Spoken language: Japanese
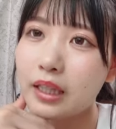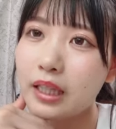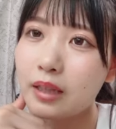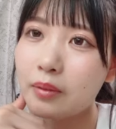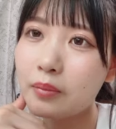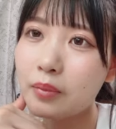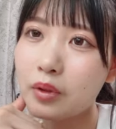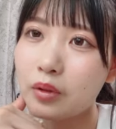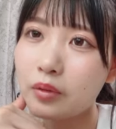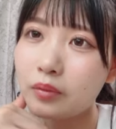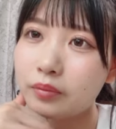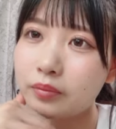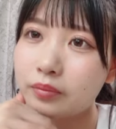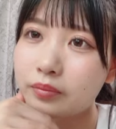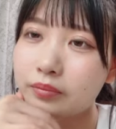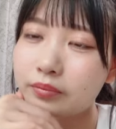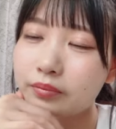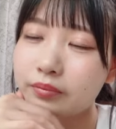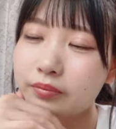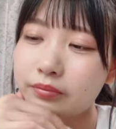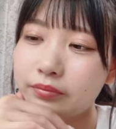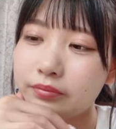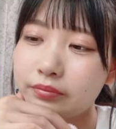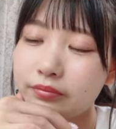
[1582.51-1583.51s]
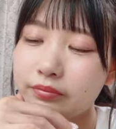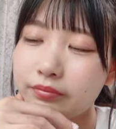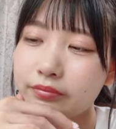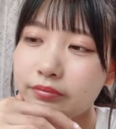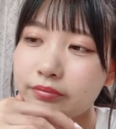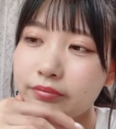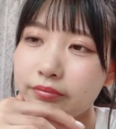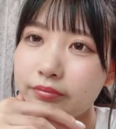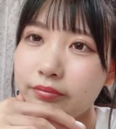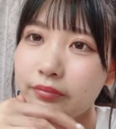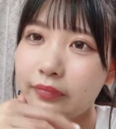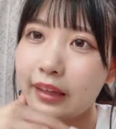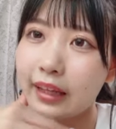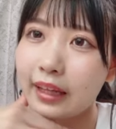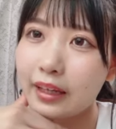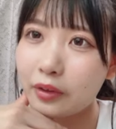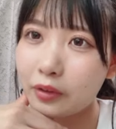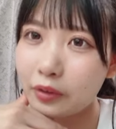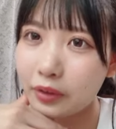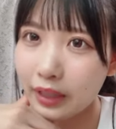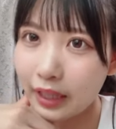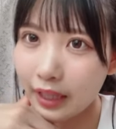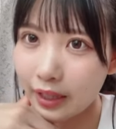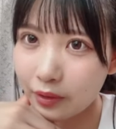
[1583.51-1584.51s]
んなも
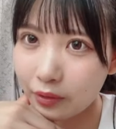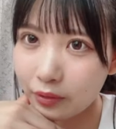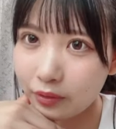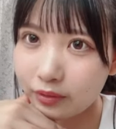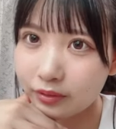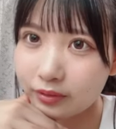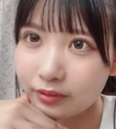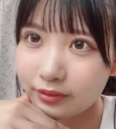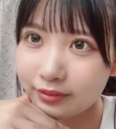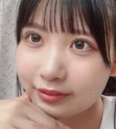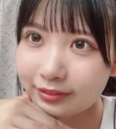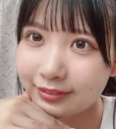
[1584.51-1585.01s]
寝るんだよ